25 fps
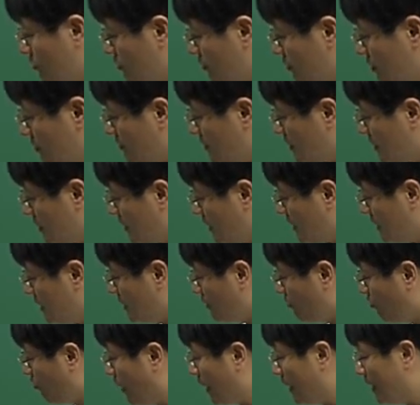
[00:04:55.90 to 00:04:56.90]
보시면 이제
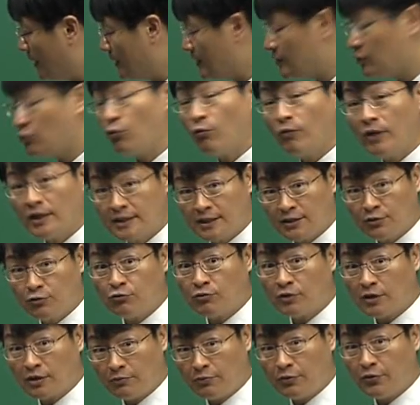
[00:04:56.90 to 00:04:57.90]
관리 통화
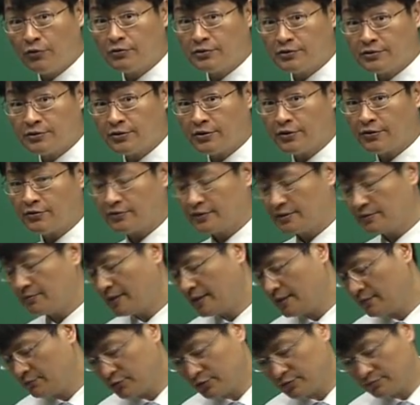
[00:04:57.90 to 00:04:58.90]
제도라는 표현을 써요. 그
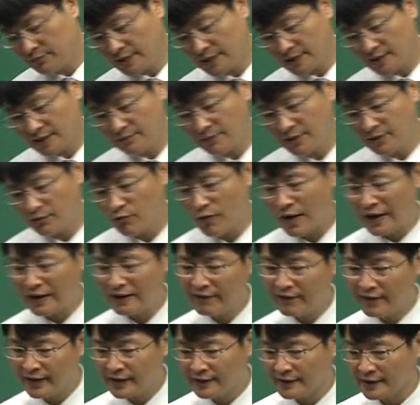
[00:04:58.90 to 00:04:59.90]
말이 무슨 말이냐면
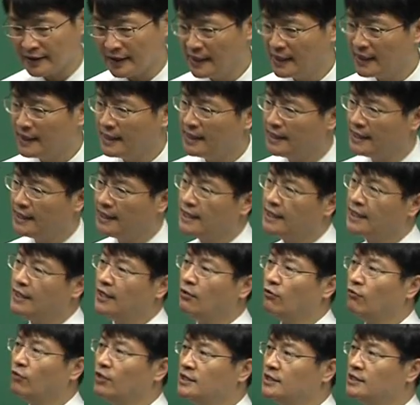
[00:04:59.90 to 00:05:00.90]
과거에는
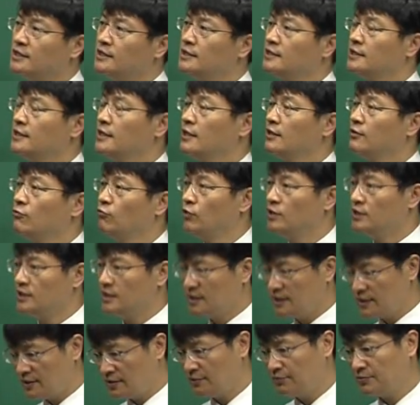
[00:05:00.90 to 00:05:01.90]
원시 원시
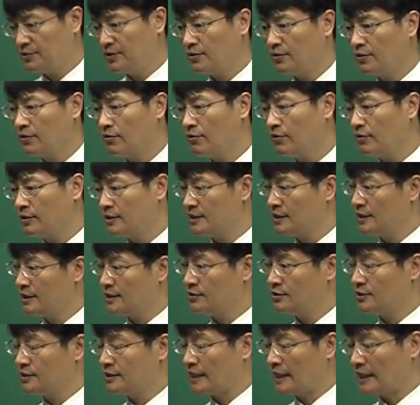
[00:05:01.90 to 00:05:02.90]
시대부터 이제
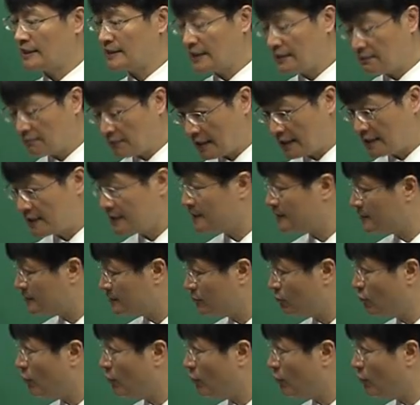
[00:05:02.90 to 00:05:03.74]
가장 많이 쓴